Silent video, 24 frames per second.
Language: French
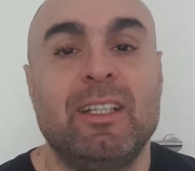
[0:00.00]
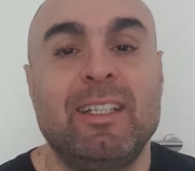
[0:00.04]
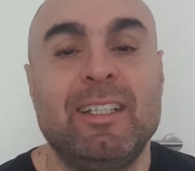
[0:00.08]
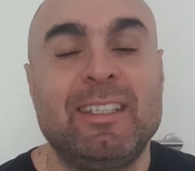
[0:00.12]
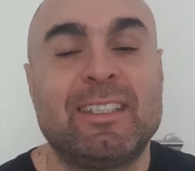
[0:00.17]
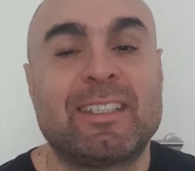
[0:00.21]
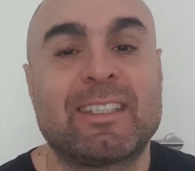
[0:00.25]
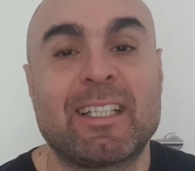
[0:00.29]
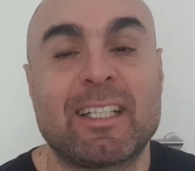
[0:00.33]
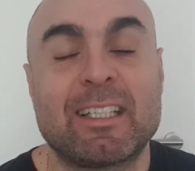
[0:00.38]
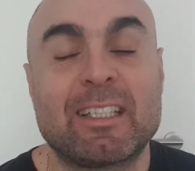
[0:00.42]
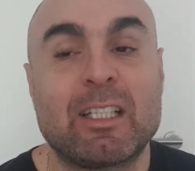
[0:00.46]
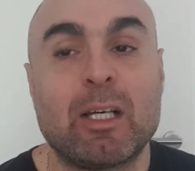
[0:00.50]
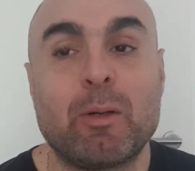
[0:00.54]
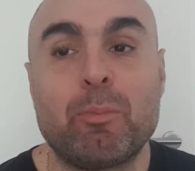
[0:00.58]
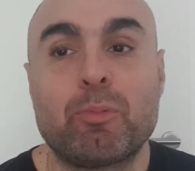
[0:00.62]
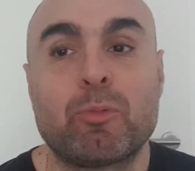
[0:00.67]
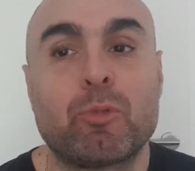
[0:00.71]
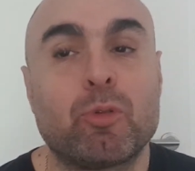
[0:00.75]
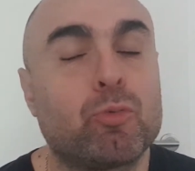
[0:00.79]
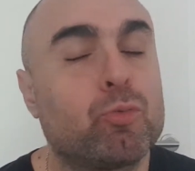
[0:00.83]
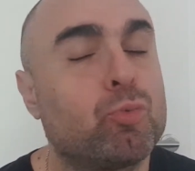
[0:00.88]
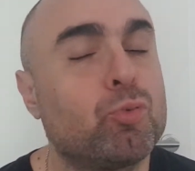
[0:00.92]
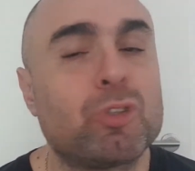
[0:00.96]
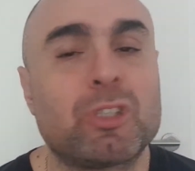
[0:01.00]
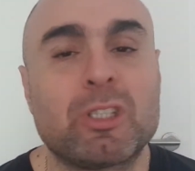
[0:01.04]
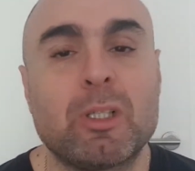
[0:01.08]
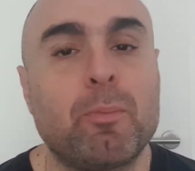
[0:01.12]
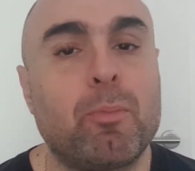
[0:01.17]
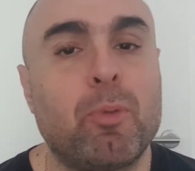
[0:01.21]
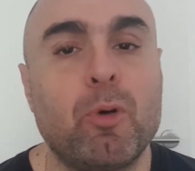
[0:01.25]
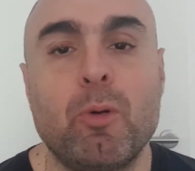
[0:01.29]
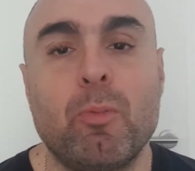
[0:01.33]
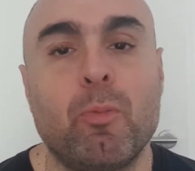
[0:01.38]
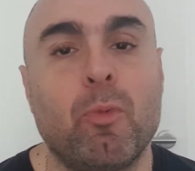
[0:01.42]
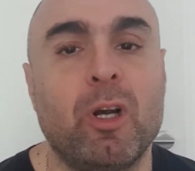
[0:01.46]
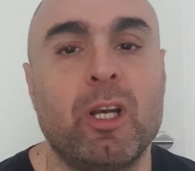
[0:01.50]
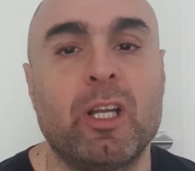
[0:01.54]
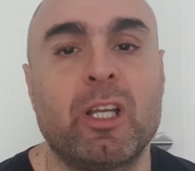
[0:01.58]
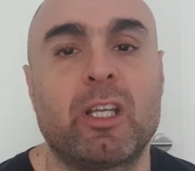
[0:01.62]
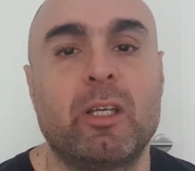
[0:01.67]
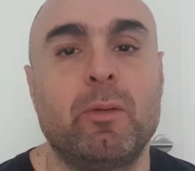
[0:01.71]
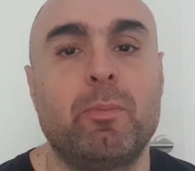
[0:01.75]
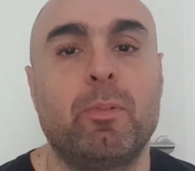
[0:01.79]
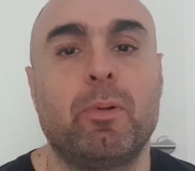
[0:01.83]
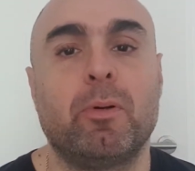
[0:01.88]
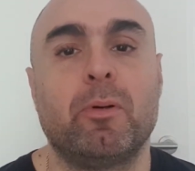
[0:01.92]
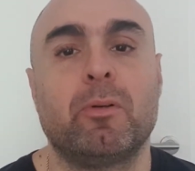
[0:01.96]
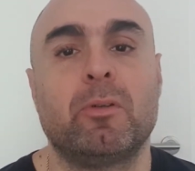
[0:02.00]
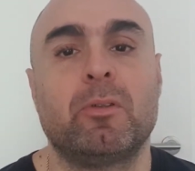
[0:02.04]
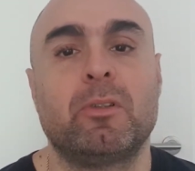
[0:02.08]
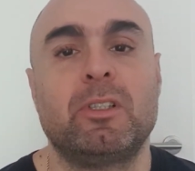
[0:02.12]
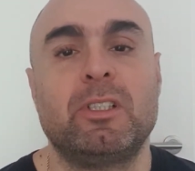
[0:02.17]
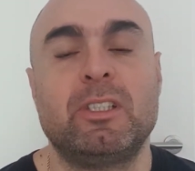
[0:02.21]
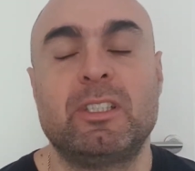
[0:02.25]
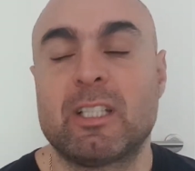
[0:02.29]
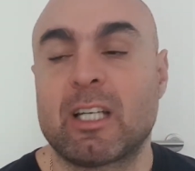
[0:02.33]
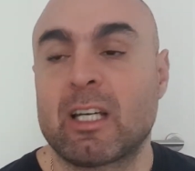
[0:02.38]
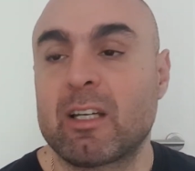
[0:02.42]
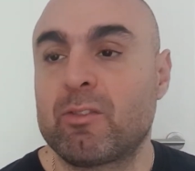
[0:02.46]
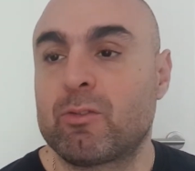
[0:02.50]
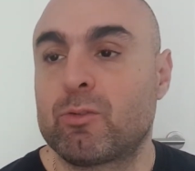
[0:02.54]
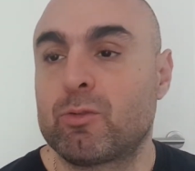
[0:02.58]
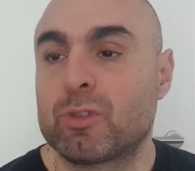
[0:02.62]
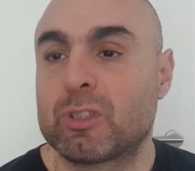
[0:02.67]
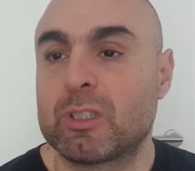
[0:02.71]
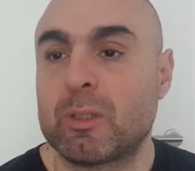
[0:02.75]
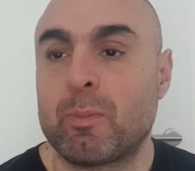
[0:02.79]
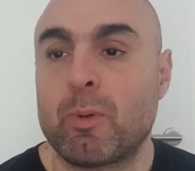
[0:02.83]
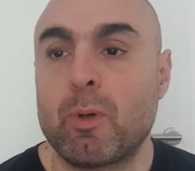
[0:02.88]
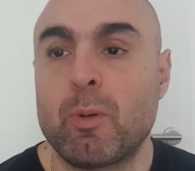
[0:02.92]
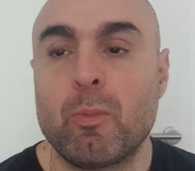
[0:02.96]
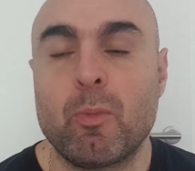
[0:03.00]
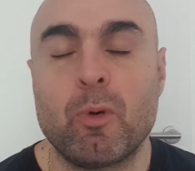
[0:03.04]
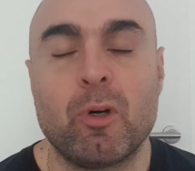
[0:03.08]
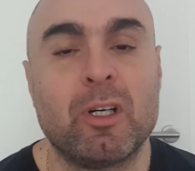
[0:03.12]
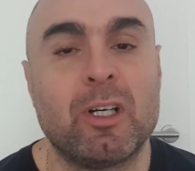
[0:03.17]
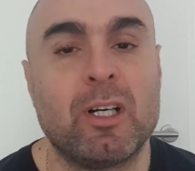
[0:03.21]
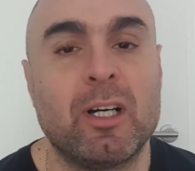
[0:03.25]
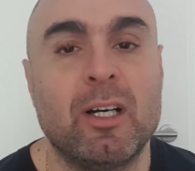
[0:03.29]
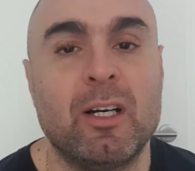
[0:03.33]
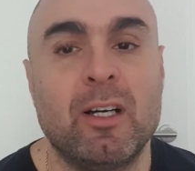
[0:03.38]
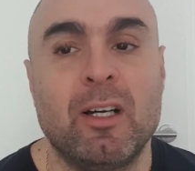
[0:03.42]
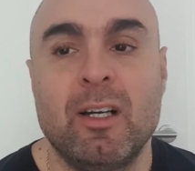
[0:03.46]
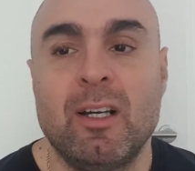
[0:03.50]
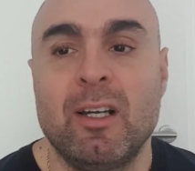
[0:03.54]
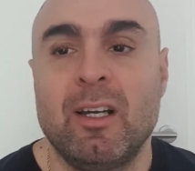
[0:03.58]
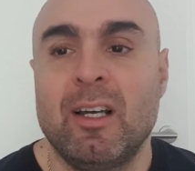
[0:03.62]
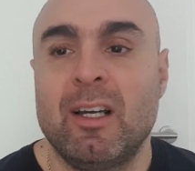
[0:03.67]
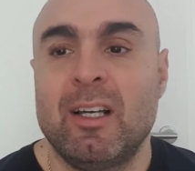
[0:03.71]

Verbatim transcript: ils s'adaptent tout simplement à l'équipe. Ils arrivent tout simplement à...